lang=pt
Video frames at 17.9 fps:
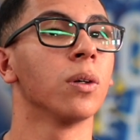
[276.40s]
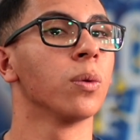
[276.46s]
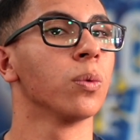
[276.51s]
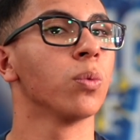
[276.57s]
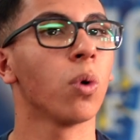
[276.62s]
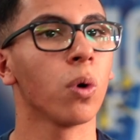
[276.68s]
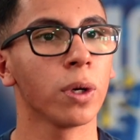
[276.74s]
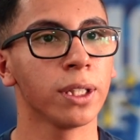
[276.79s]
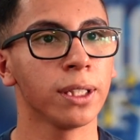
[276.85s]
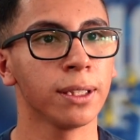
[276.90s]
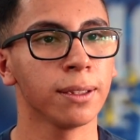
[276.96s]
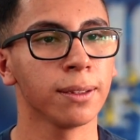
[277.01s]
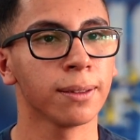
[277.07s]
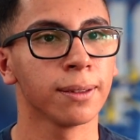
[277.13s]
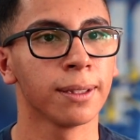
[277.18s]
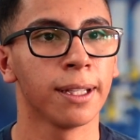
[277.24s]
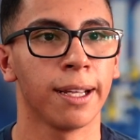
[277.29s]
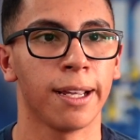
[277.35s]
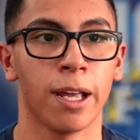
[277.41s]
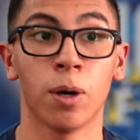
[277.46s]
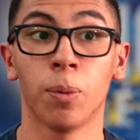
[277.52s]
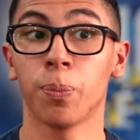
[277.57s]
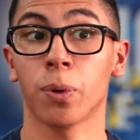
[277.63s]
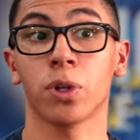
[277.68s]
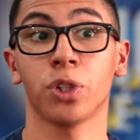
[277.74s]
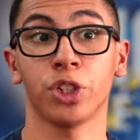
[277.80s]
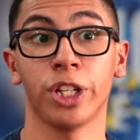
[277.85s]
O Oim é um
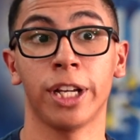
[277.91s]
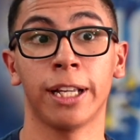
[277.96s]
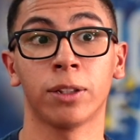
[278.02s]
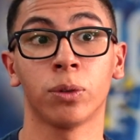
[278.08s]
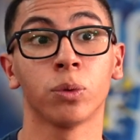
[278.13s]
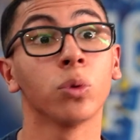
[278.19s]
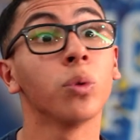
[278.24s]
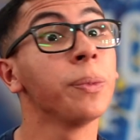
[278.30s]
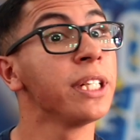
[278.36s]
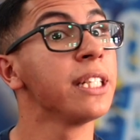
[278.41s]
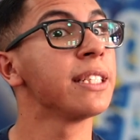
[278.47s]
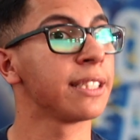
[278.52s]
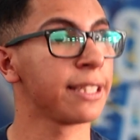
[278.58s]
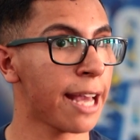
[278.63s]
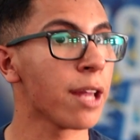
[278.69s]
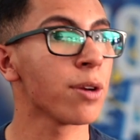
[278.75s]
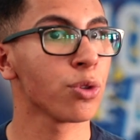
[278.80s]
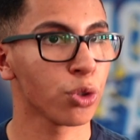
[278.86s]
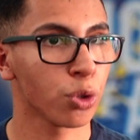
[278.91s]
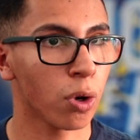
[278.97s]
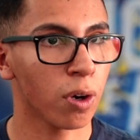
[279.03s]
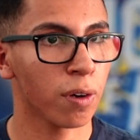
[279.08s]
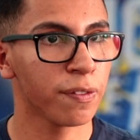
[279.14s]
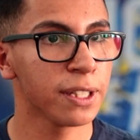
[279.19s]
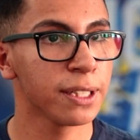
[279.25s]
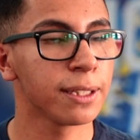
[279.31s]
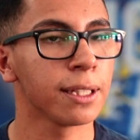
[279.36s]
projeto do Ministério
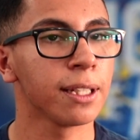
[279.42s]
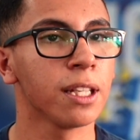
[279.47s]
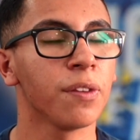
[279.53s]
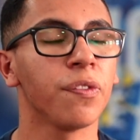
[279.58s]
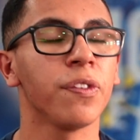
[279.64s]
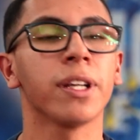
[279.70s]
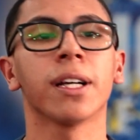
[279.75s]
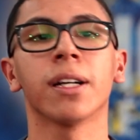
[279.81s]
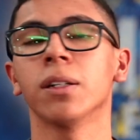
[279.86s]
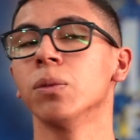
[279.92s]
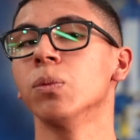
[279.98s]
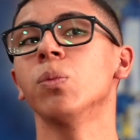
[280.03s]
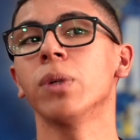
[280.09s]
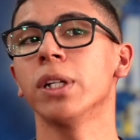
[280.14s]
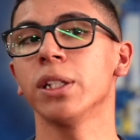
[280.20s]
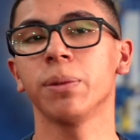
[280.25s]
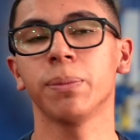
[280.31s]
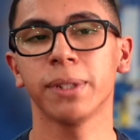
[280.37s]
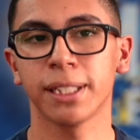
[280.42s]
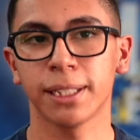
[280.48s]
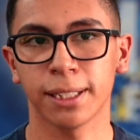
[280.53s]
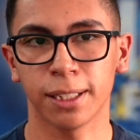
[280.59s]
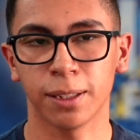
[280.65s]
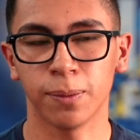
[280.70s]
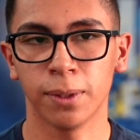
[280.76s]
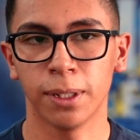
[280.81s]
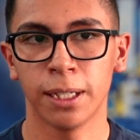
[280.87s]
Jovem, significa um ano em
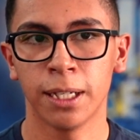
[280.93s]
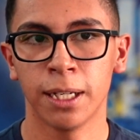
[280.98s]
missão.